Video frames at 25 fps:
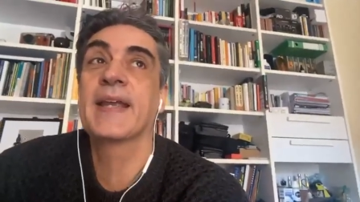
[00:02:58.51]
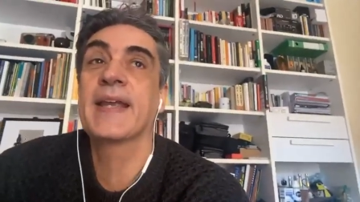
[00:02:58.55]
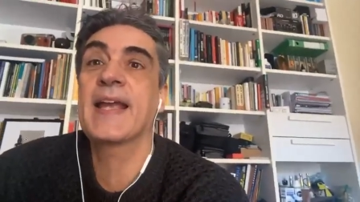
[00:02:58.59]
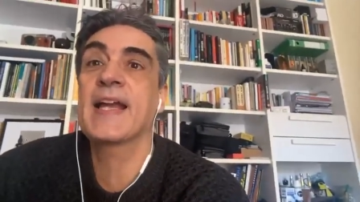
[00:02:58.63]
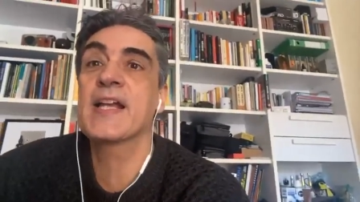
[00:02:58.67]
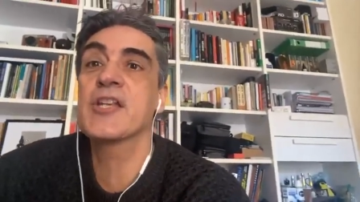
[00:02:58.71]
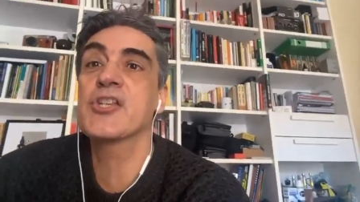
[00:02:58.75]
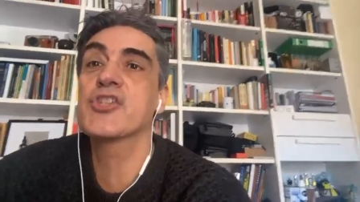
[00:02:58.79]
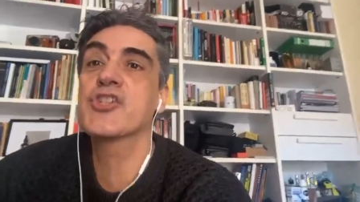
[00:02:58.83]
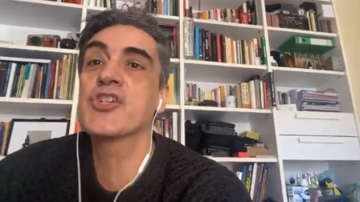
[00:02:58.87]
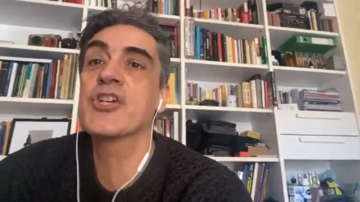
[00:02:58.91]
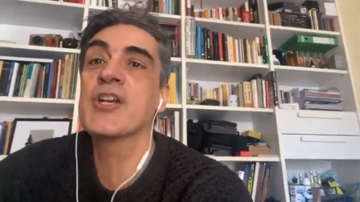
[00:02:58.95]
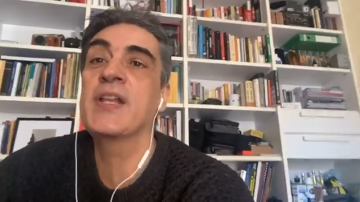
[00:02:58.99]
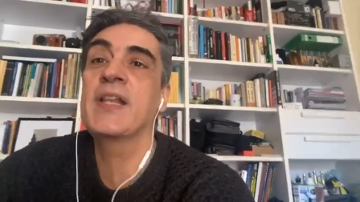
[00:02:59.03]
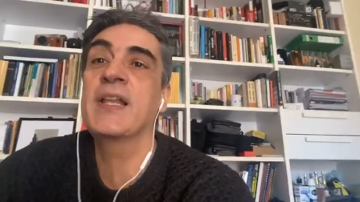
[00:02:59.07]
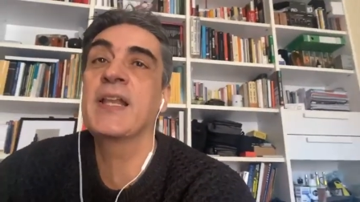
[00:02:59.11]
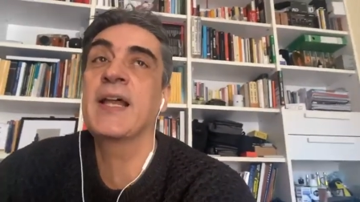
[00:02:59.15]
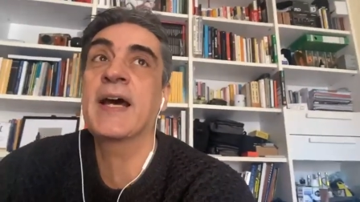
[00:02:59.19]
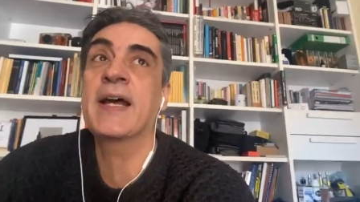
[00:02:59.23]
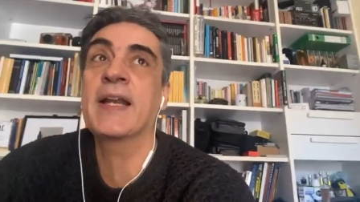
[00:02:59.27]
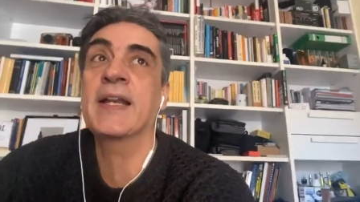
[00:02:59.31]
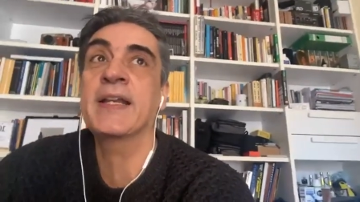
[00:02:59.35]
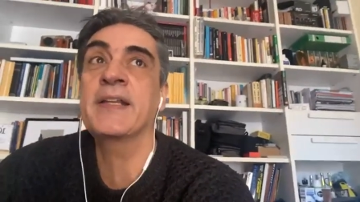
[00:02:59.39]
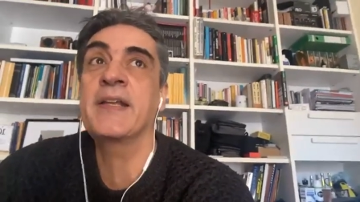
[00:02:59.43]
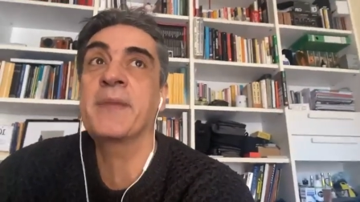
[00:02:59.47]

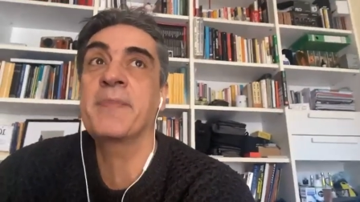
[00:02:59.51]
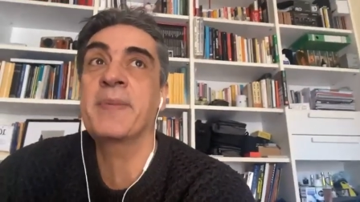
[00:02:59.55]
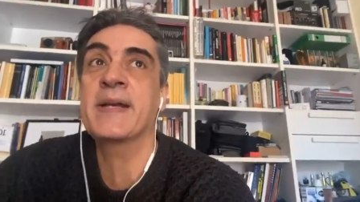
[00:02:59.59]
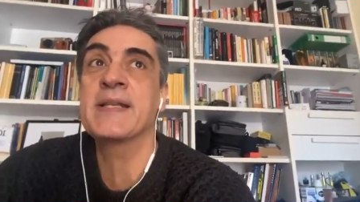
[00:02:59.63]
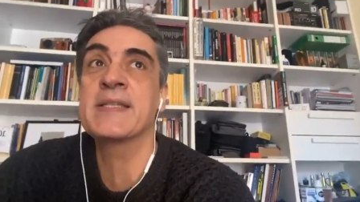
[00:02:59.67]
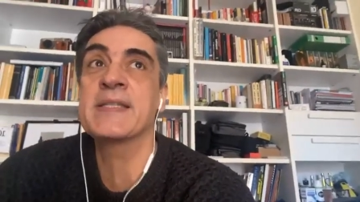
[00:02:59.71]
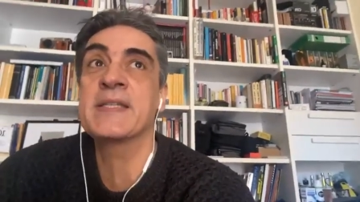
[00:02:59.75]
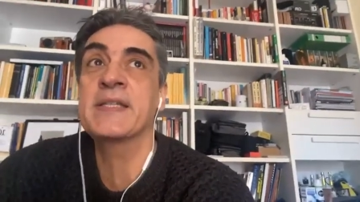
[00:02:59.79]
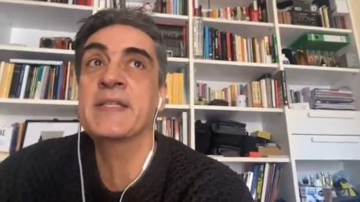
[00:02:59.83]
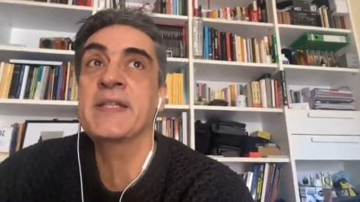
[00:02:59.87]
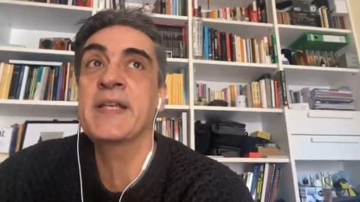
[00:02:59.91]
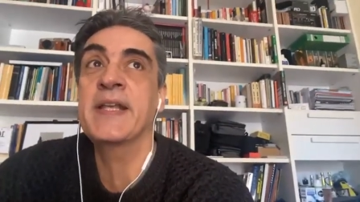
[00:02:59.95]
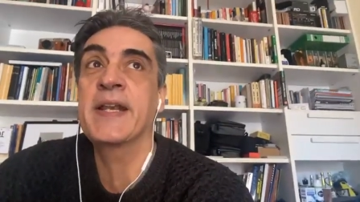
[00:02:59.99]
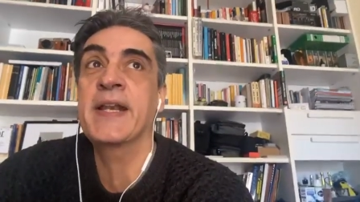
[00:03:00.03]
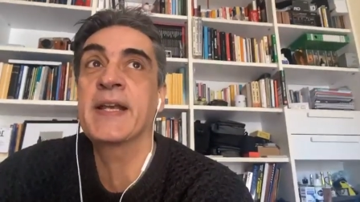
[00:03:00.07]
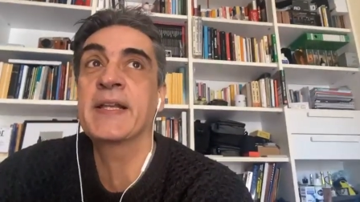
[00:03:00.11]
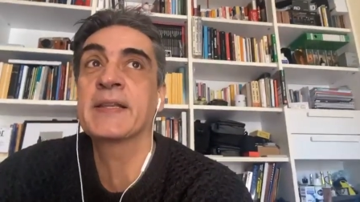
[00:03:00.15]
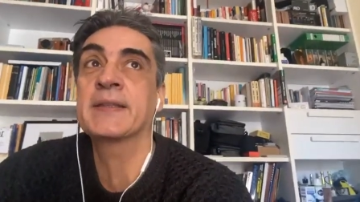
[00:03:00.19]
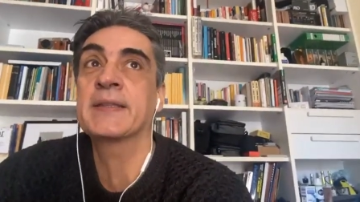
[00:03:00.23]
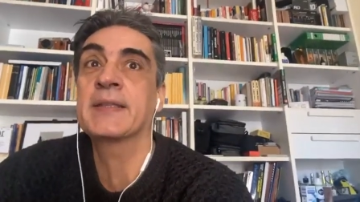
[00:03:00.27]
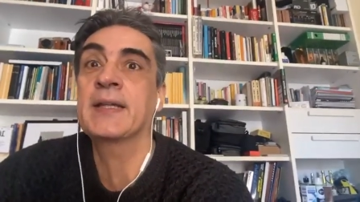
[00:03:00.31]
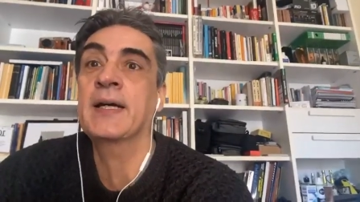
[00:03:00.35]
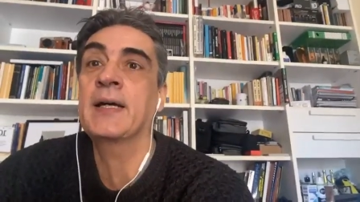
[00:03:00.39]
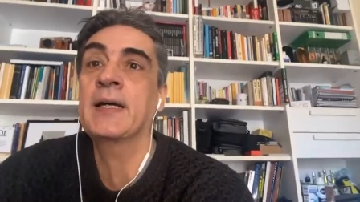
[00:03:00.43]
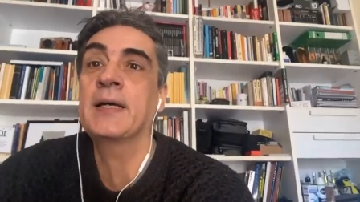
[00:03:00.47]
cancellare dei pezzi di
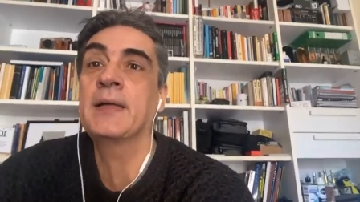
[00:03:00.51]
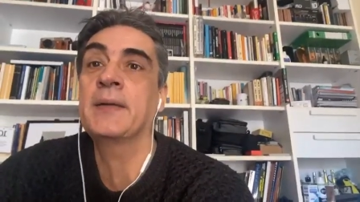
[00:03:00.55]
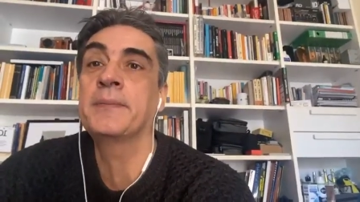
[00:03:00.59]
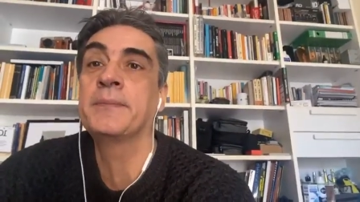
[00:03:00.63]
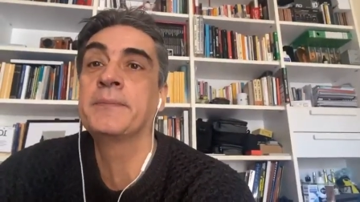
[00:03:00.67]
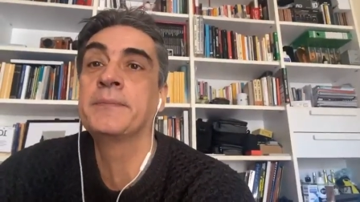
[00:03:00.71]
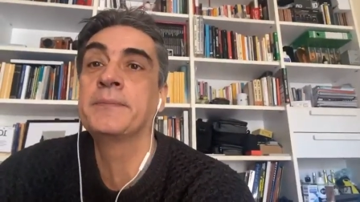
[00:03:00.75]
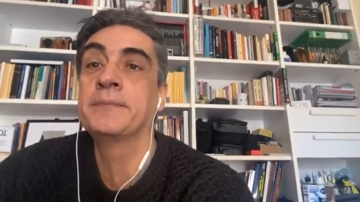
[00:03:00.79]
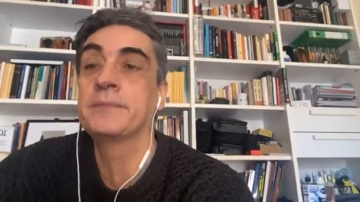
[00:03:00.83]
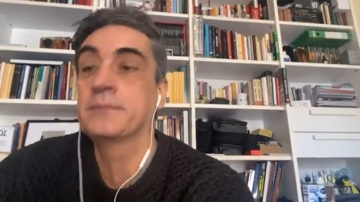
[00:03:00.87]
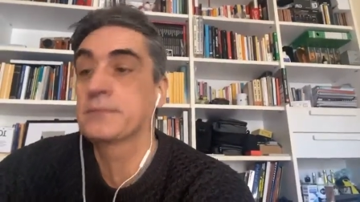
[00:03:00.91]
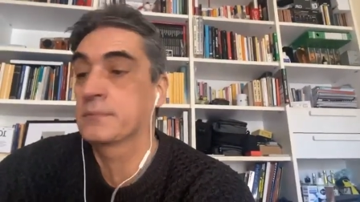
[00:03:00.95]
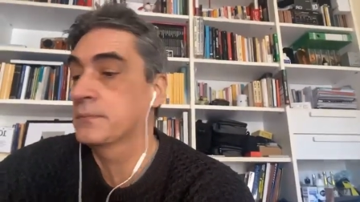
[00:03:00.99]
realtà,